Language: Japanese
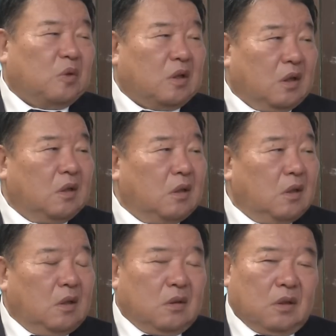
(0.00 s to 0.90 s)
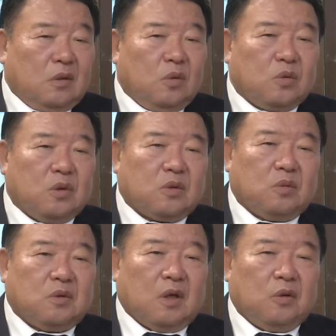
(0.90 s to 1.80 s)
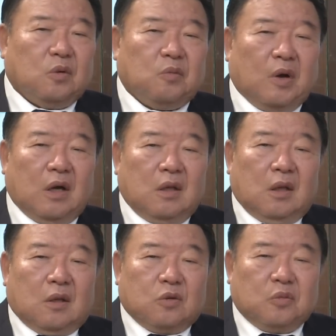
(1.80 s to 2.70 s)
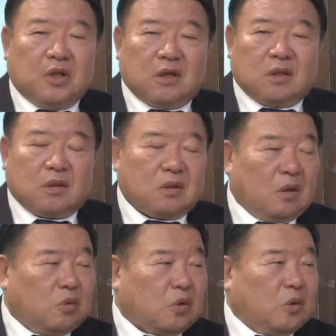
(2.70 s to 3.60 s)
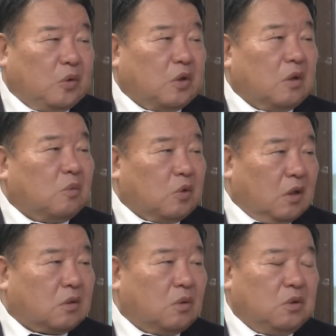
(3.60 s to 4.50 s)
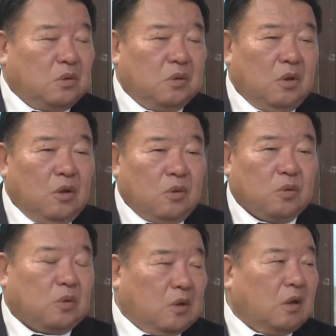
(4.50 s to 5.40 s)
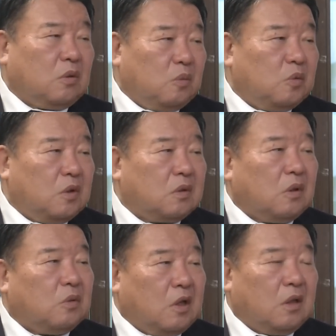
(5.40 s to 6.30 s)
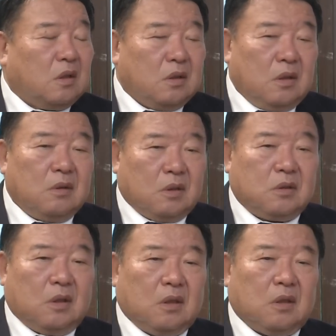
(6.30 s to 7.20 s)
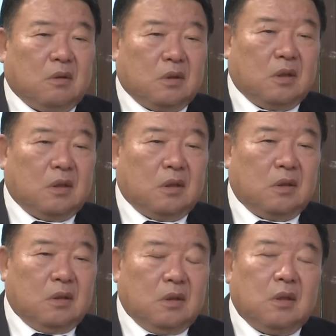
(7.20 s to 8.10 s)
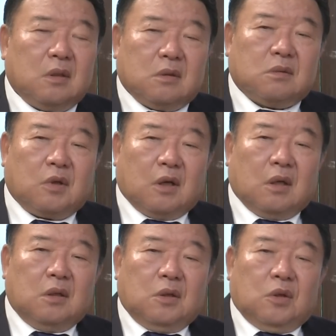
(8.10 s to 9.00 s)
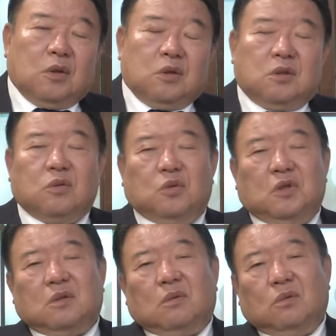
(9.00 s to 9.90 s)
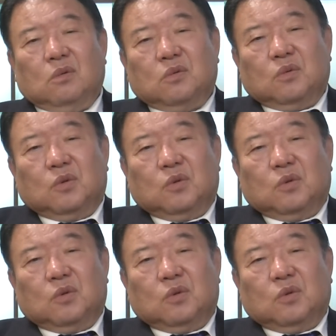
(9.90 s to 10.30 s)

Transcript: はね、はい、天皇という存在を、まあ、生み出したって言ったらそれ多いけどもね、そういうことになると思うんですけどね、私なんかはね。だから非常にその